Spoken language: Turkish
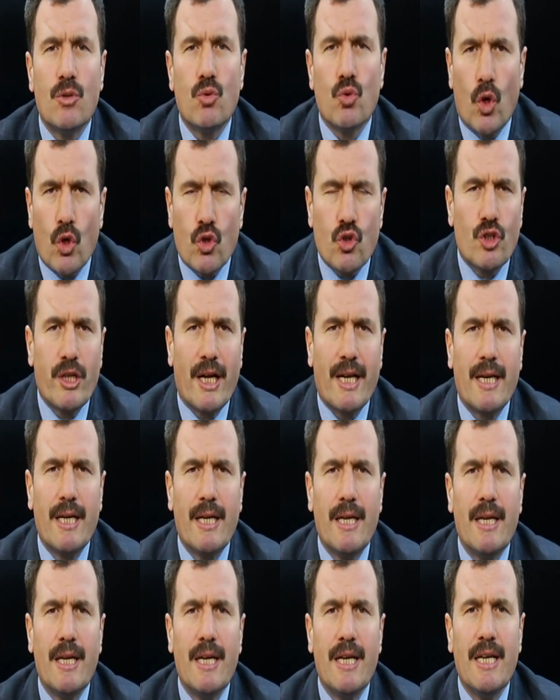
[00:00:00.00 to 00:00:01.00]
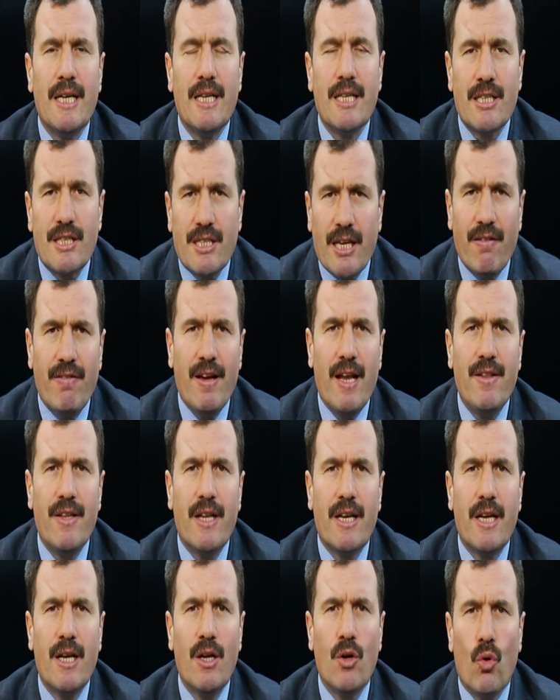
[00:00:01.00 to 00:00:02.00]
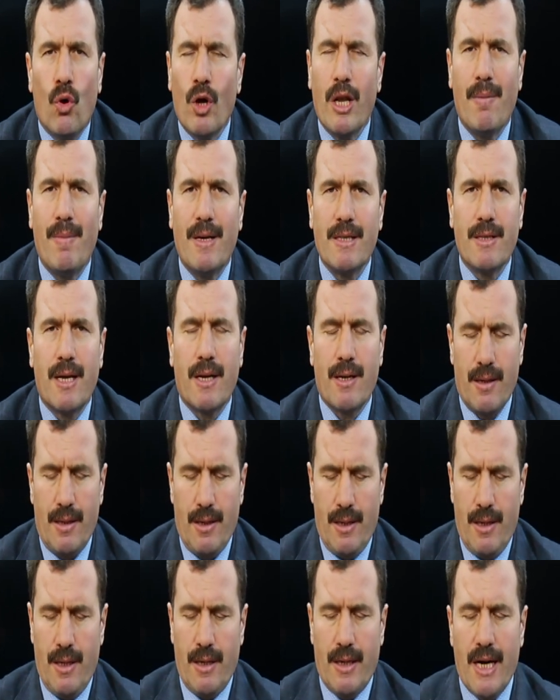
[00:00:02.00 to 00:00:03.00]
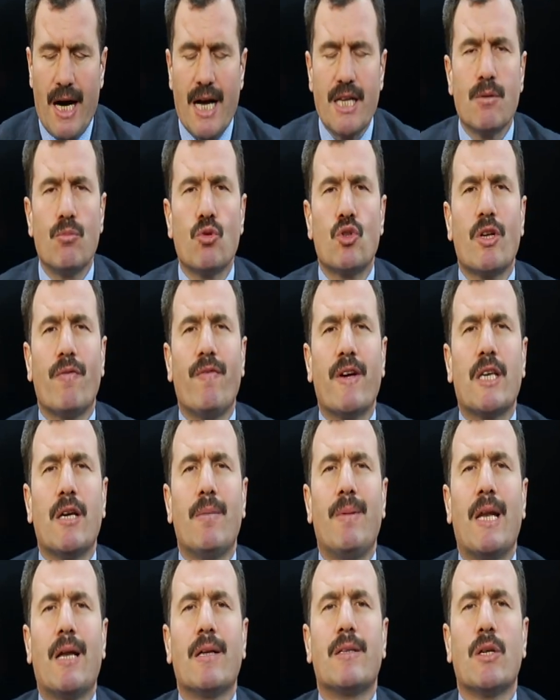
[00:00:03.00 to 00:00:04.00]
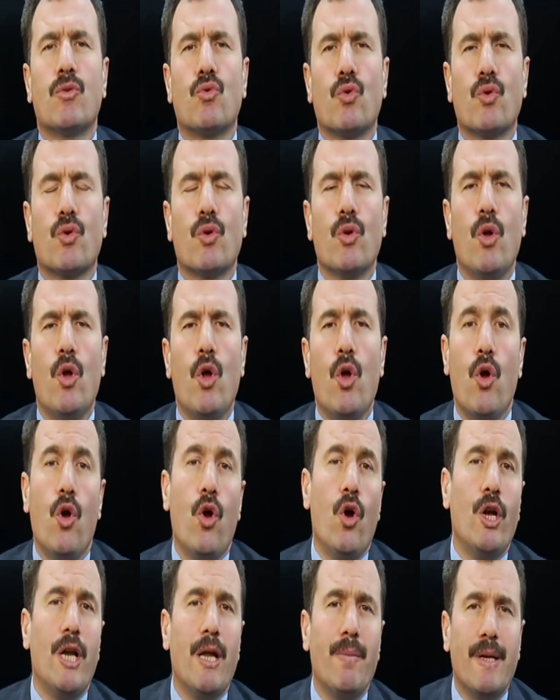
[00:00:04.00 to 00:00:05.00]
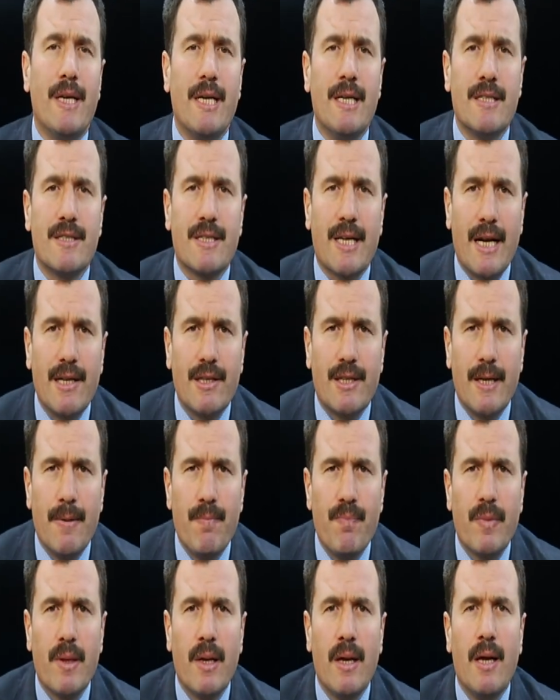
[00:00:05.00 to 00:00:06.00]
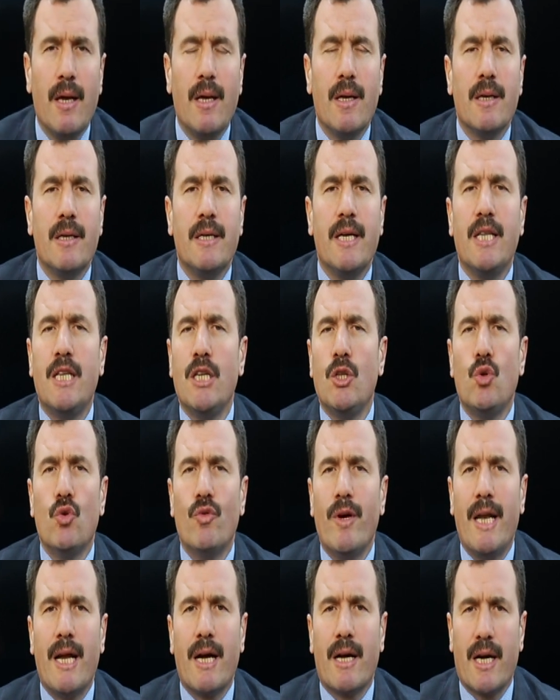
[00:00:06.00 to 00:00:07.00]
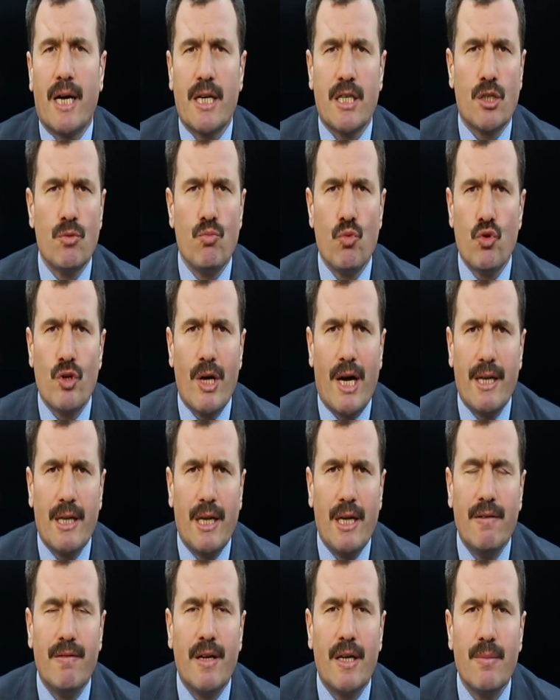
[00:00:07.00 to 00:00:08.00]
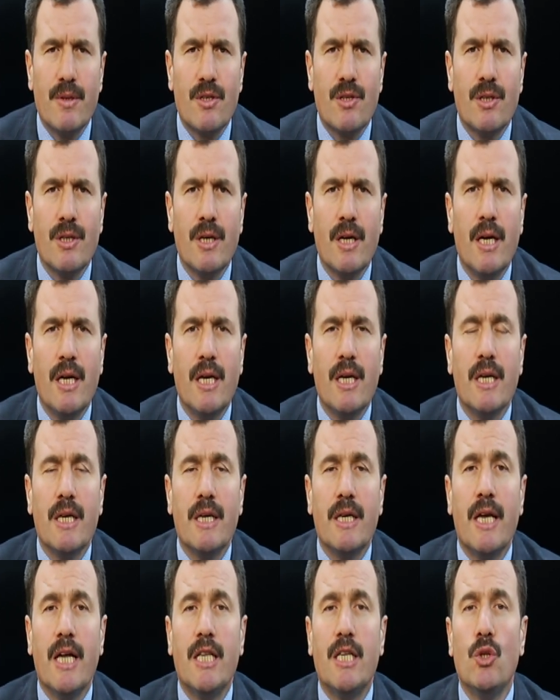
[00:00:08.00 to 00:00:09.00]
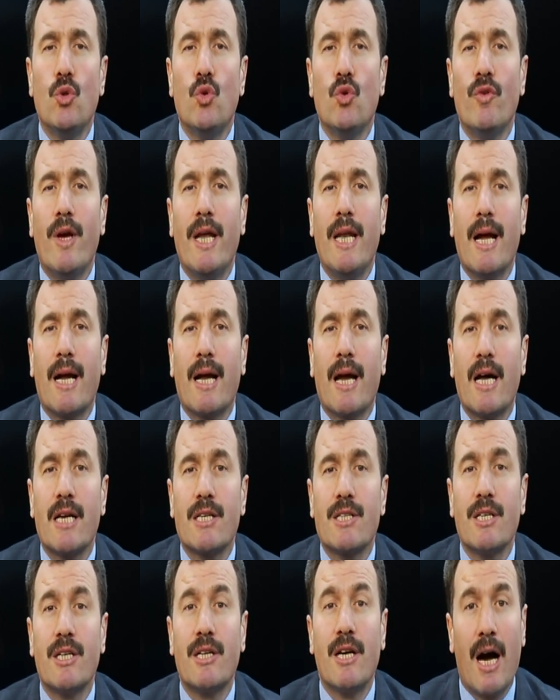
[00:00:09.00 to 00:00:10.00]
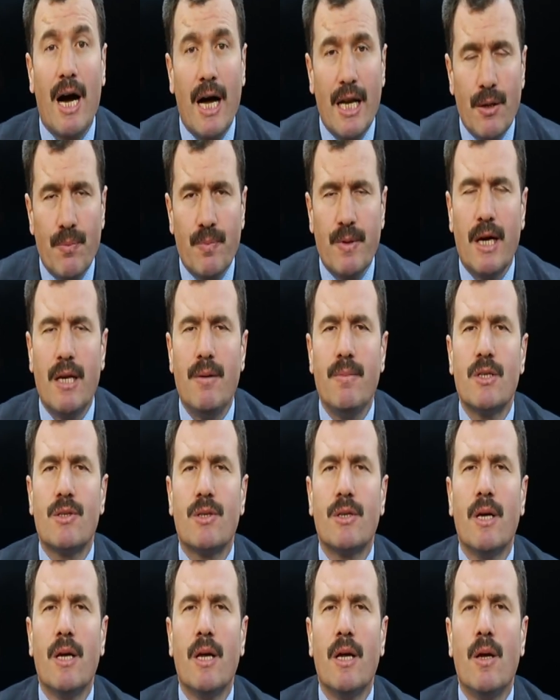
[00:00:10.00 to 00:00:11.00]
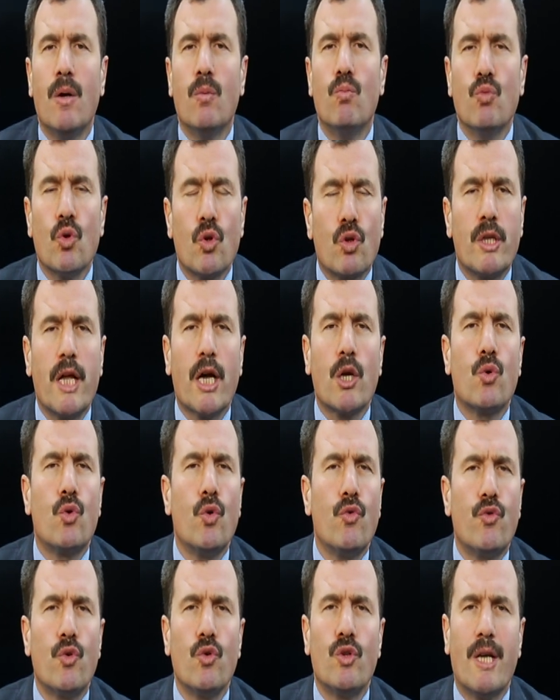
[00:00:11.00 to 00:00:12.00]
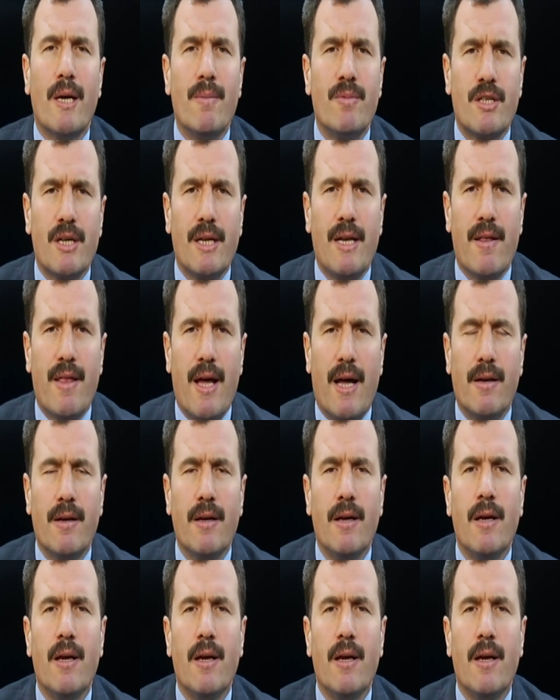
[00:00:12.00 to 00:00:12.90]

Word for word: dostları, sevenleri olamazlar. Gazi Mustafa Kemal Atatürk öyle bir insan ki yedi düvele karşı mücadele vermiş, yedi düvele karşı galip gelmiş, mutlak küfrü temsil eden